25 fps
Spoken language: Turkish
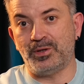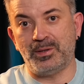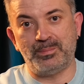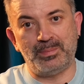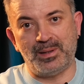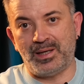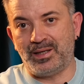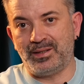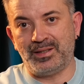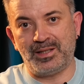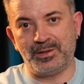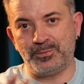öyle
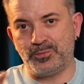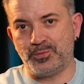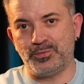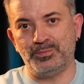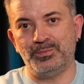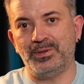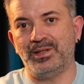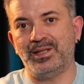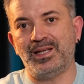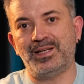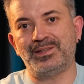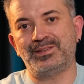parlak
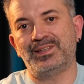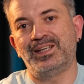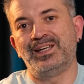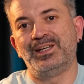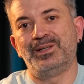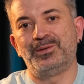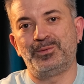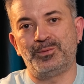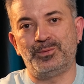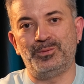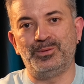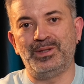cümleler
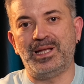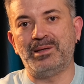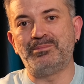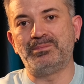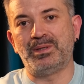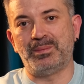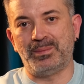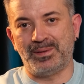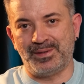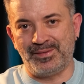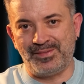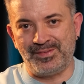
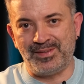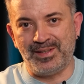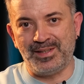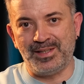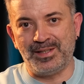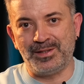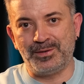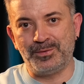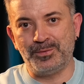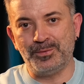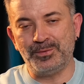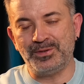kullanmamanız
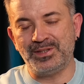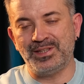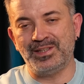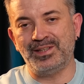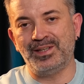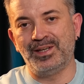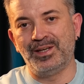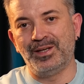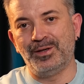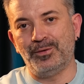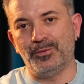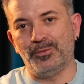gerekiyor
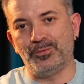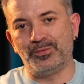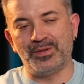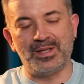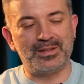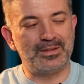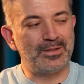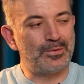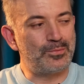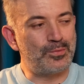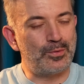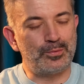ki
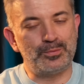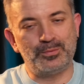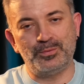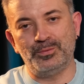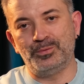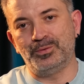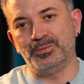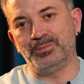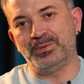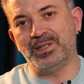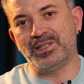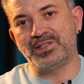özellikle çok
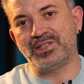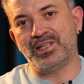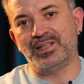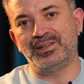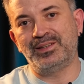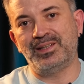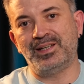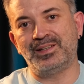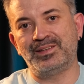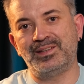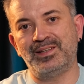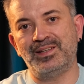güldüm
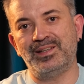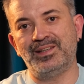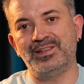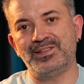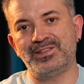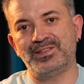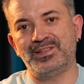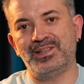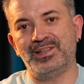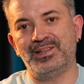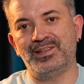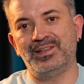geçenlerde
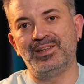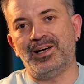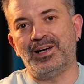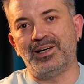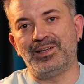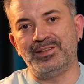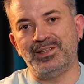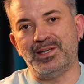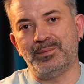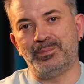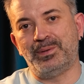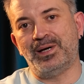işte
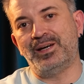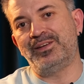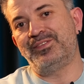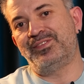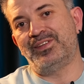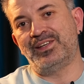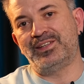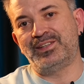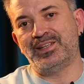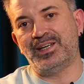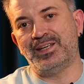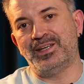yapay
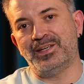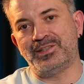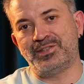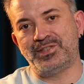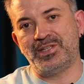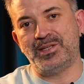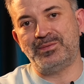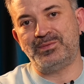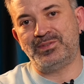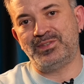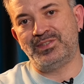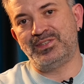zekaya,
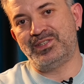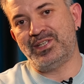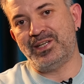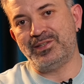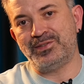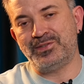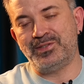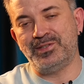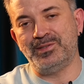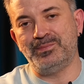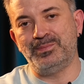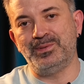chat,
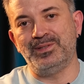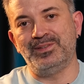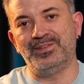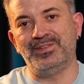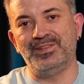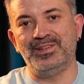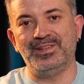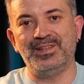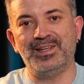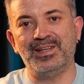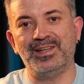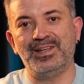chat
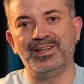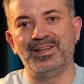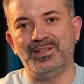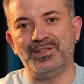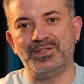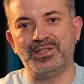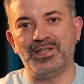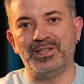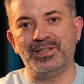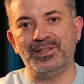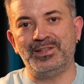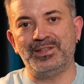GPT'ye
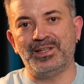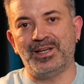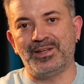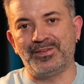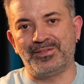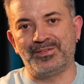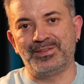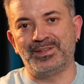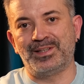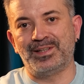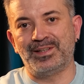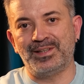içerik
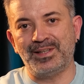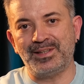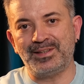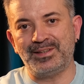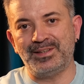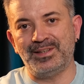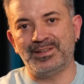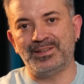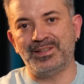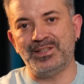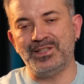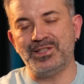
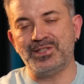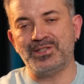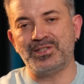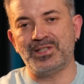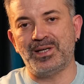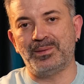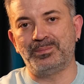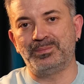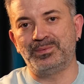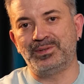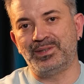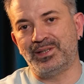yazdırarak ya da iş
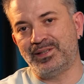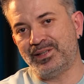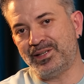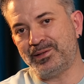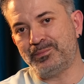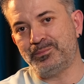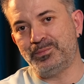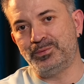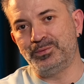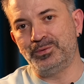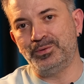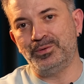
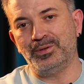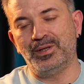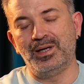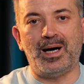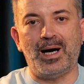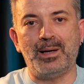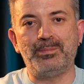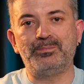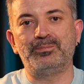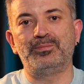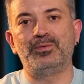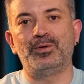yaptırarak bunu
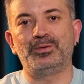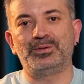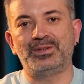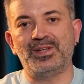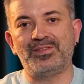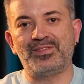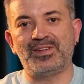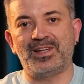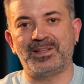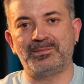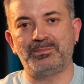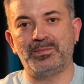
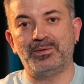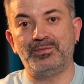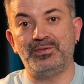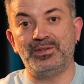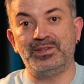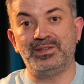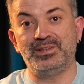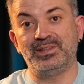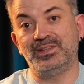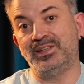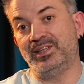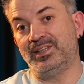Upwork'te satma
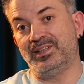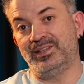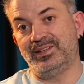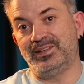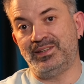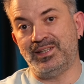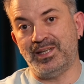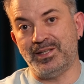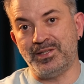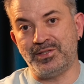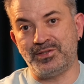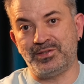fikri
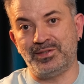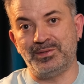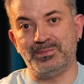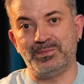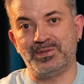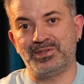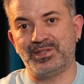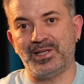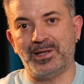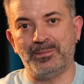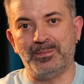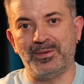
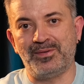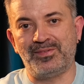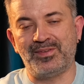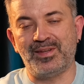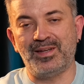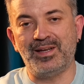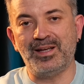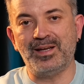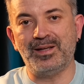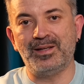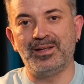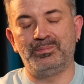geliştirmişler
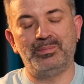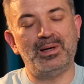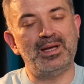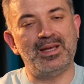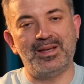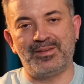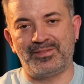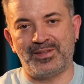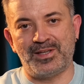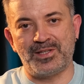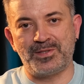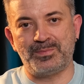mesela.
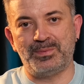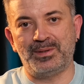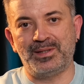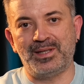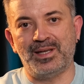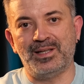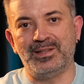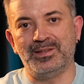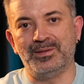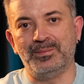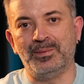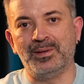Baya saçma
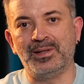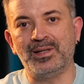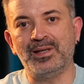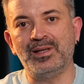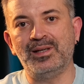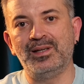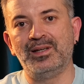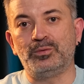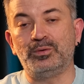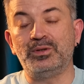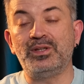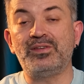geldi
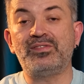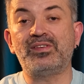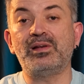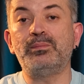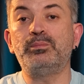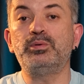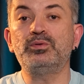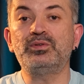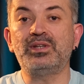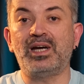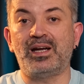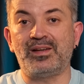bana.
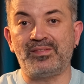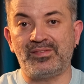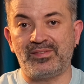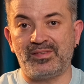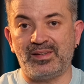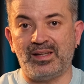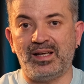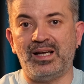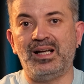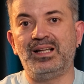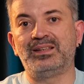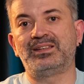Dolayısıyla bu
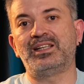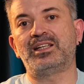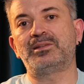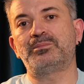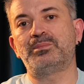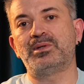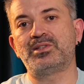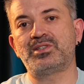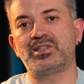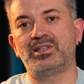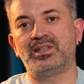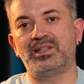tarz
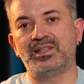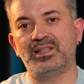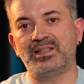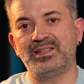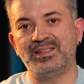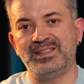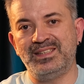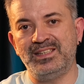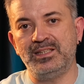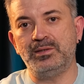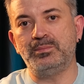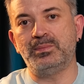aldatmacalara
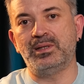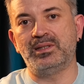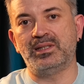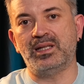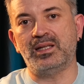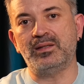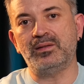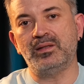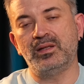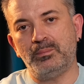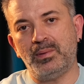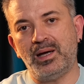
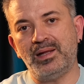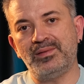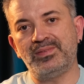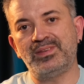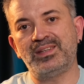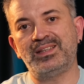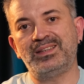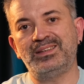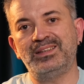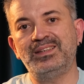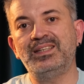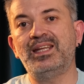girmeden
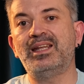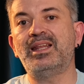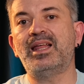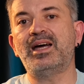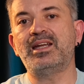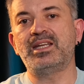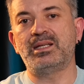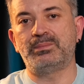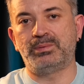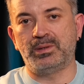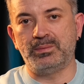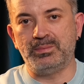mantıklı
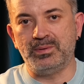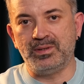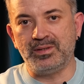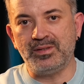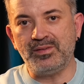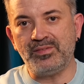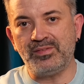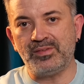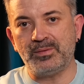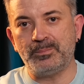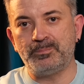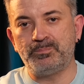neler
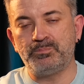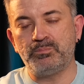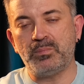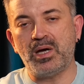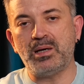yapabiliriz?